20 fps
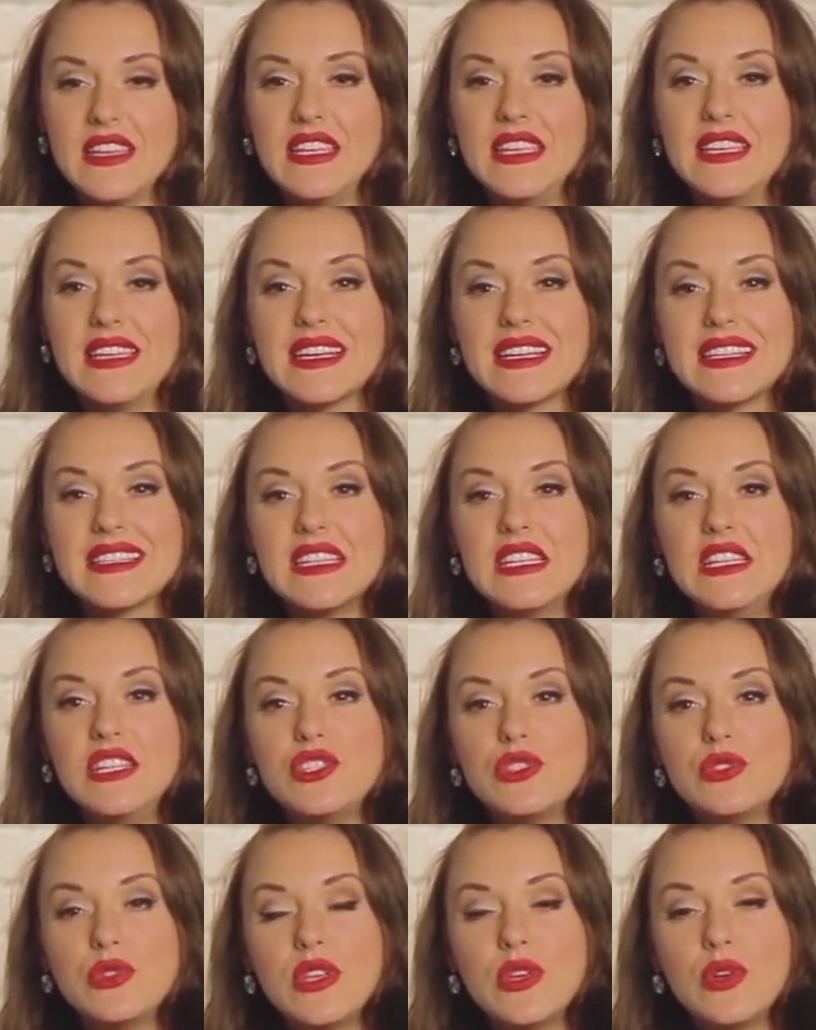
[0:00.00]
и
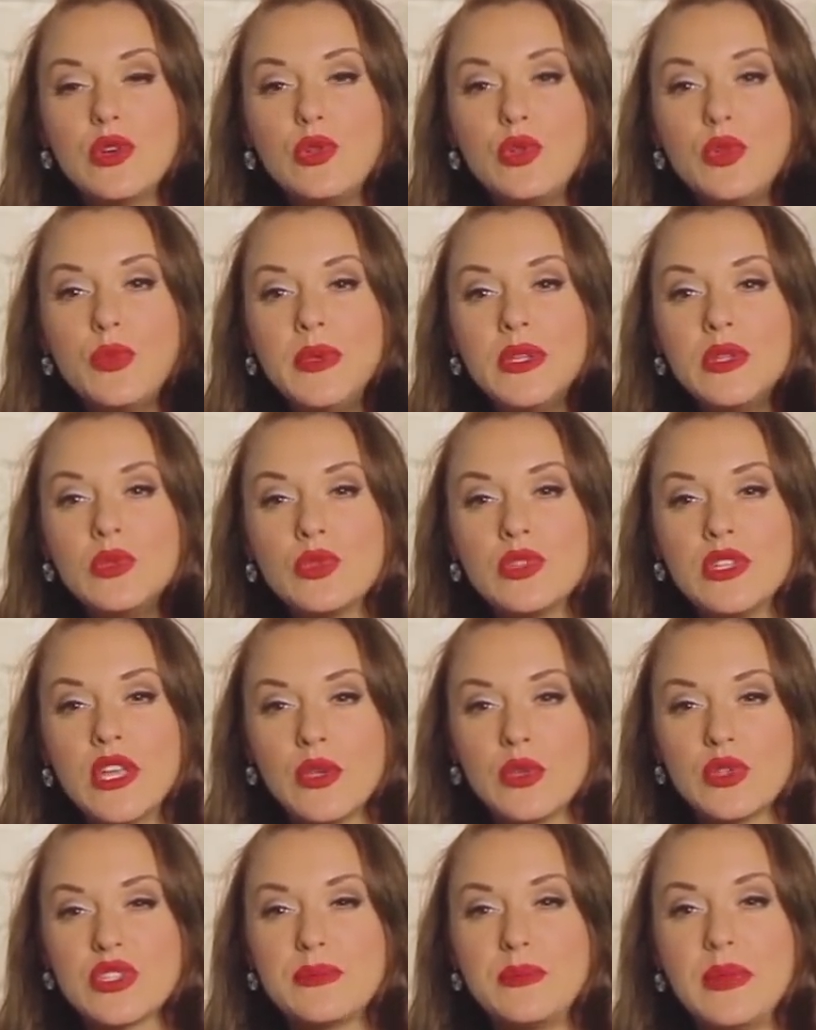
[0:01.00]
различную глубину
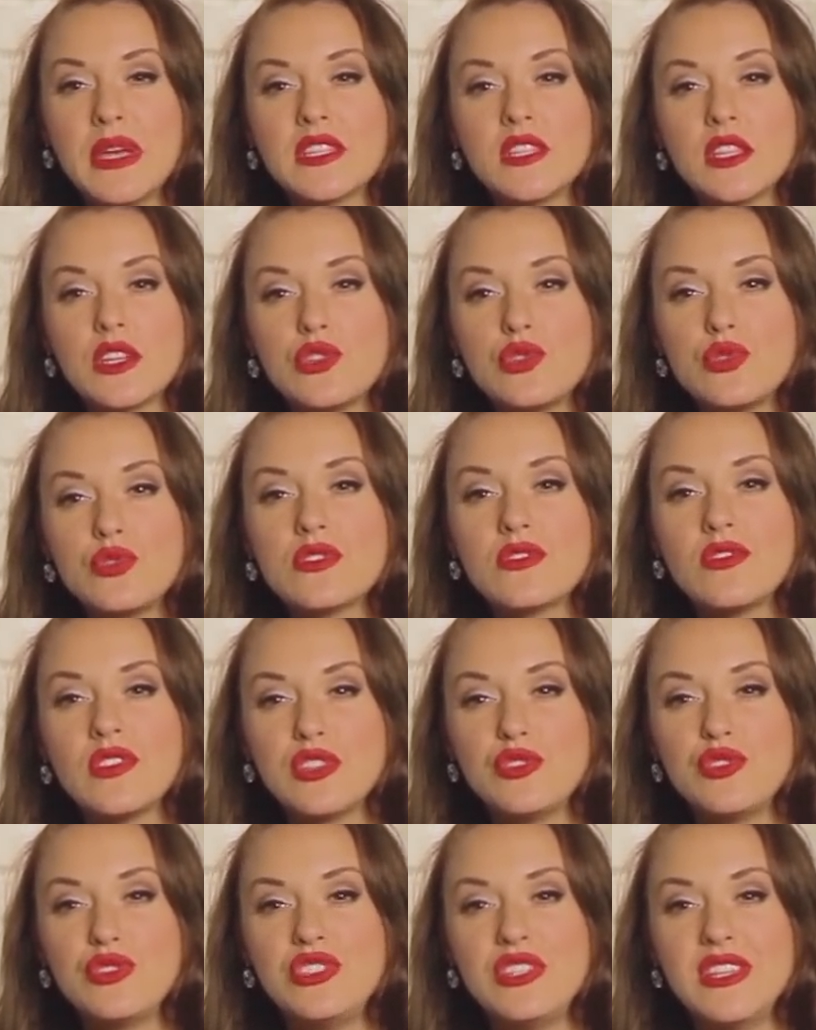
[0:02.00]
дает спектр чувств и
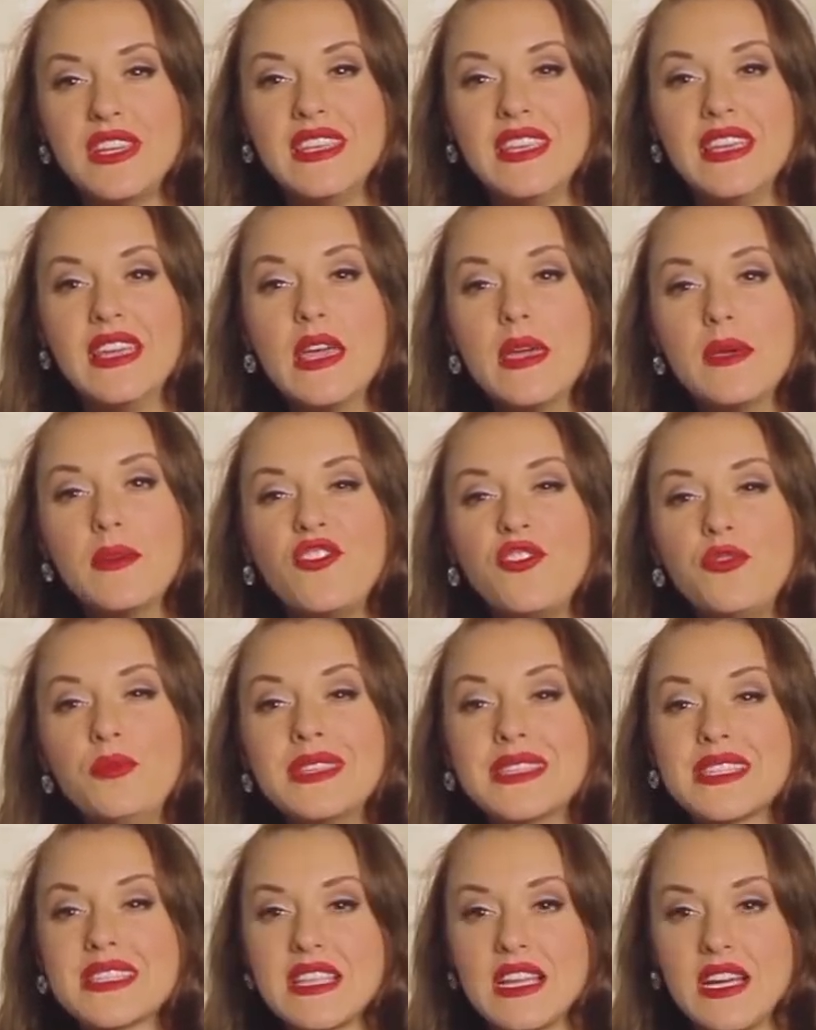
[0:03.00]
ощущений в
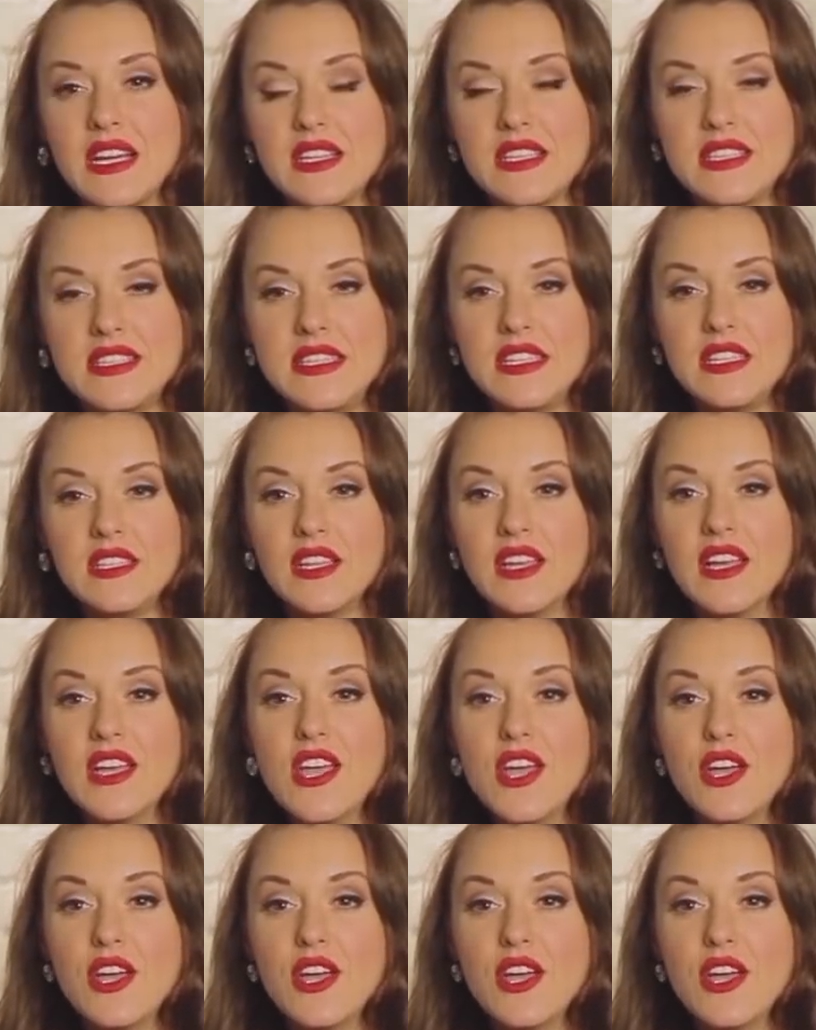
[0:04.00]
местах силы,